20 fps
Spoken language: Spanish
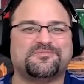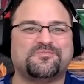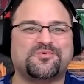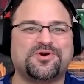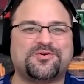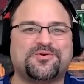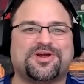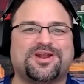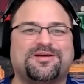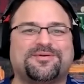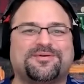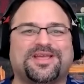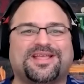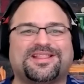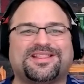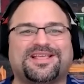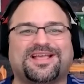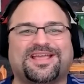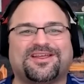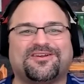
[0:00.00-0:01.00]
Muy buenas, mi
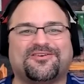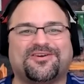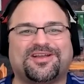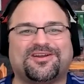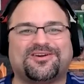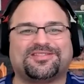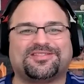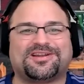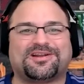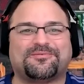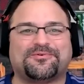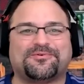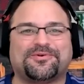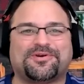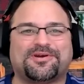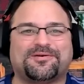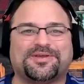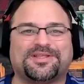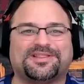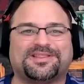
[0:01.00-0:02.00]
aquí nos encontramos
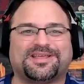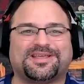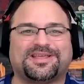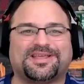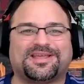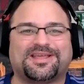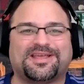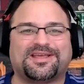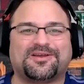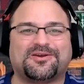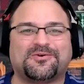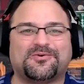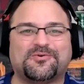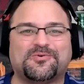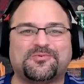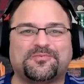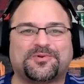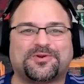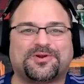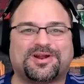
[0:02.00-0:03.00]
nuevamente en
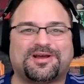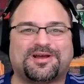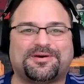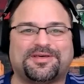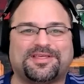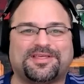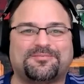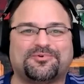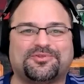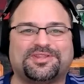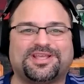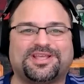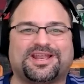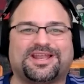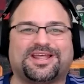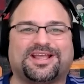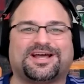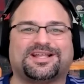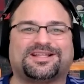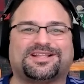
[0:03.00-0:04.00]
un programa de
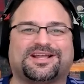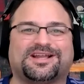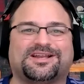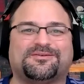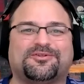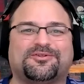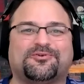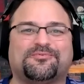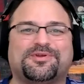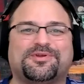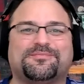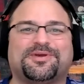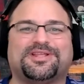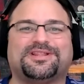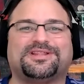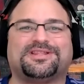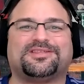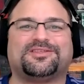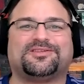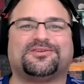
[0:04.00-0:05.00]
Mundial de Qatar
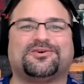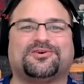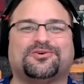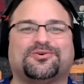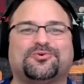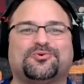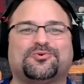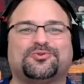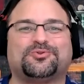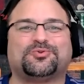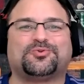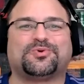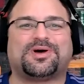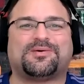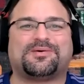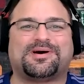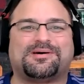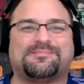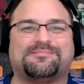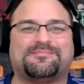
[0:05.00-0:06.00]
2022 junto
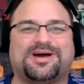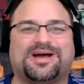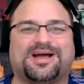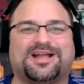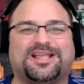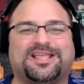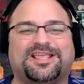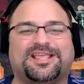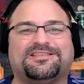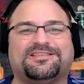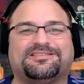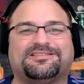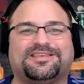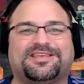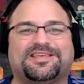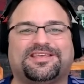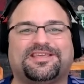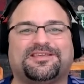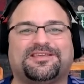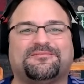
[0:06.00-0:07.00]
a Bambán. Y
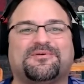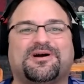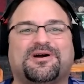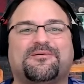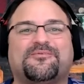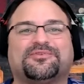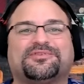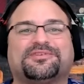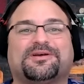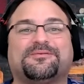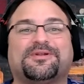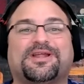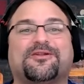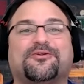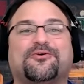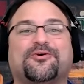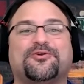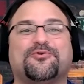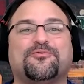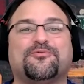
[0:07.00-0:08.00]
sí, vamos a
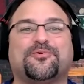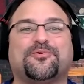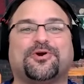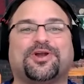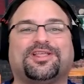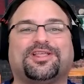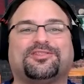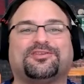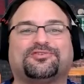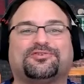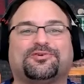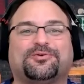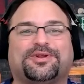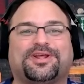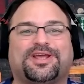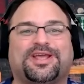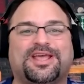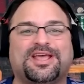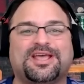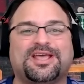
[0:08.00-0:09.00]
hablar hoy un poquito
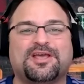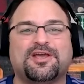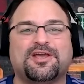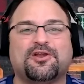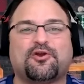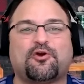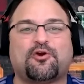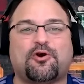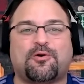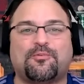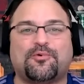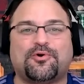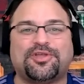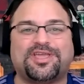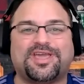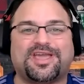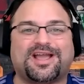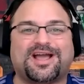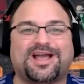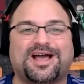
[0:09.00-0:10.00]
sobre cómo
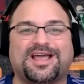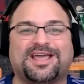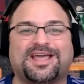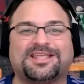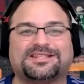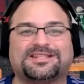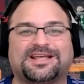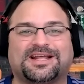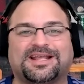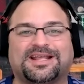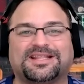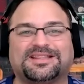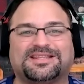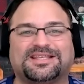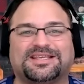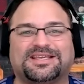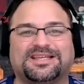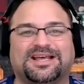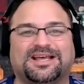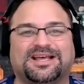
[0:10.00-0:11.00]
llega esta
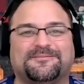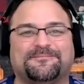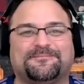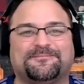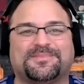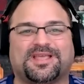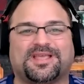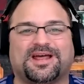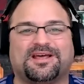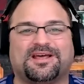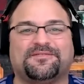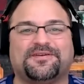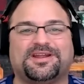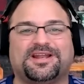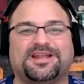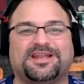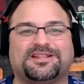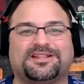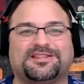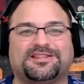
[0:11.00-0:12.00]
Argentina a la
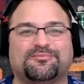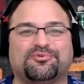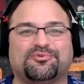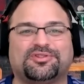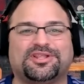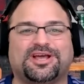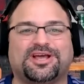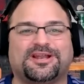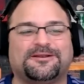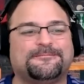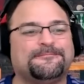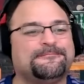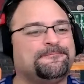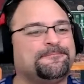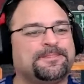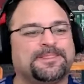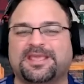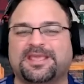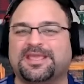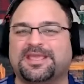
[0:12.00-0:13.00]
final de este Mundial.
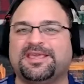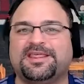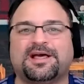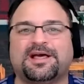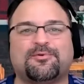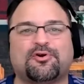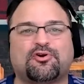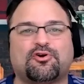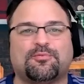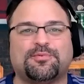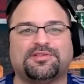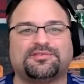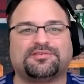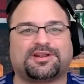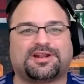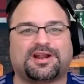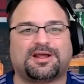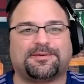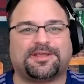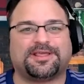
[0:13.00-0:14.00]
Y damos
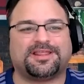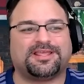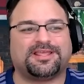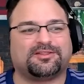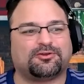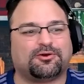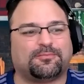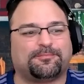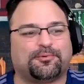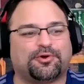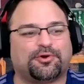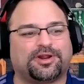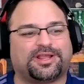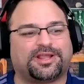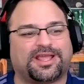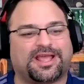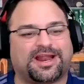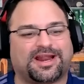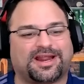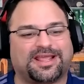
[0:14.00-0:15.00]
comienzo rapidito
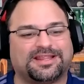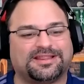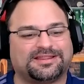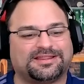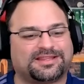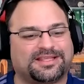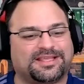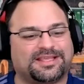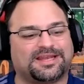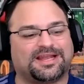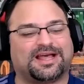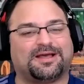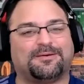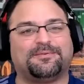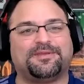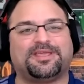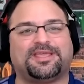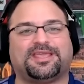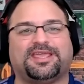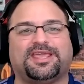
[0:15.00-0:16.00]
porque Argentina,
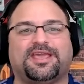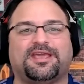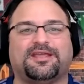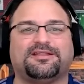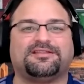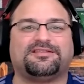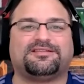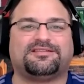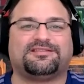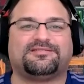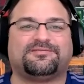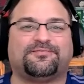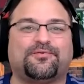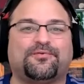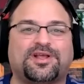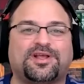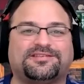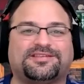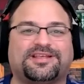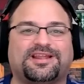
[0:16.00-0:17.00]
quien
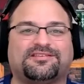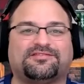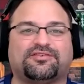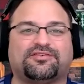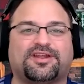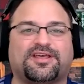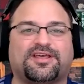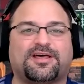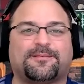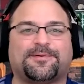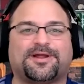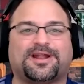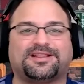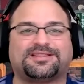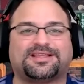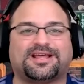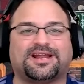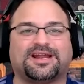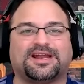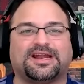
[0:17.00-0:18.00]
fue seleccionada para
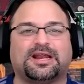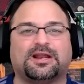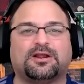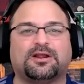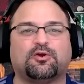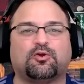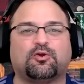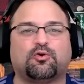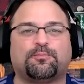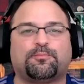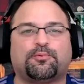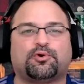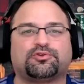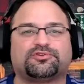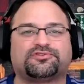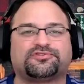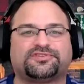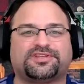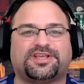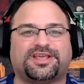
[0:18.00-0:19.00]
estar en el
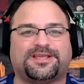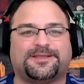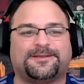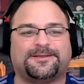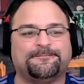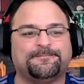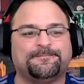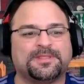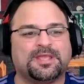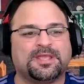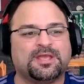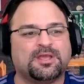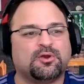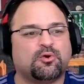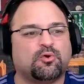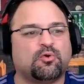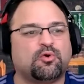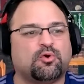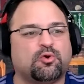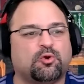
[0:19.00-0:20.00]
grupo C,
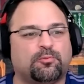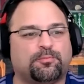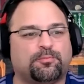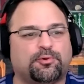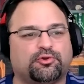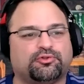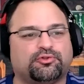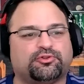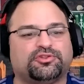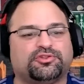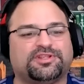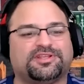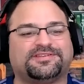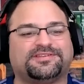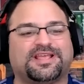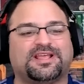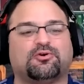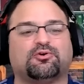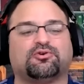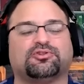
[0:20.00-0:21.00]
un grupo donde
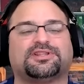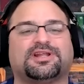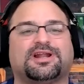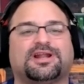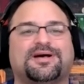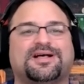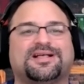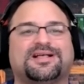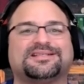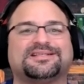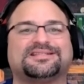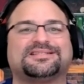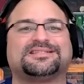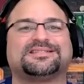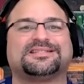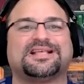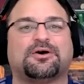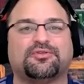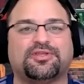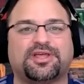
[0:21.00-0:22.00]
se encontraba
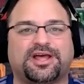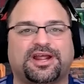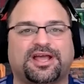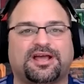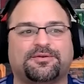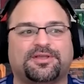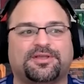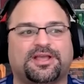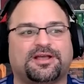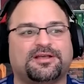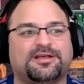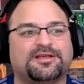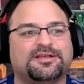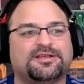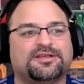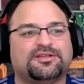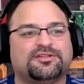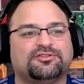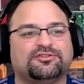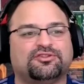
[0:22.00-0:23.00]
Saudi Arabia,
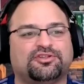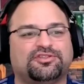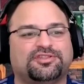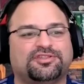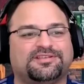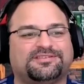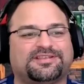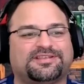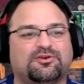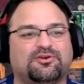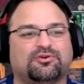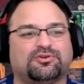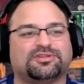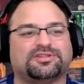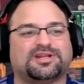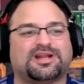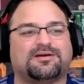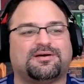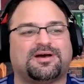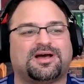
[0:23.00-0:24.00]
donde se
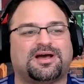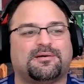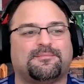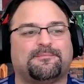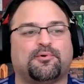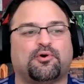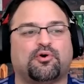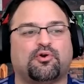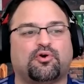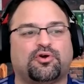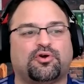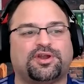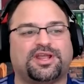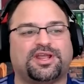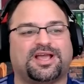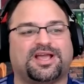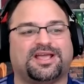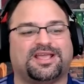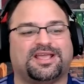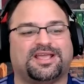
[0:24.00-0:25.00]
encontraba
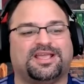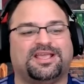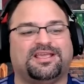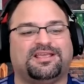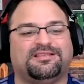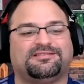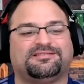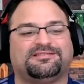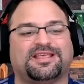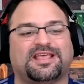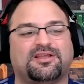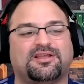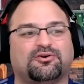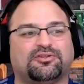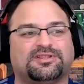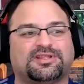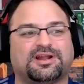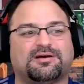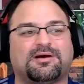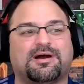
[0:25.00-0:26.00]
Polonia y se
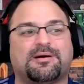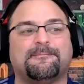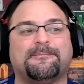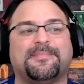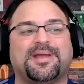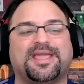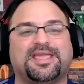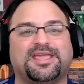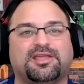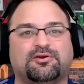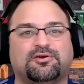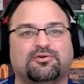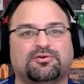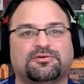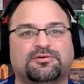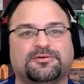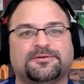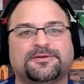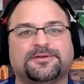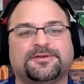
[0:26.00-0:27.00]
encontraba
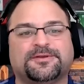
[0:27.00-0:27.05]
México.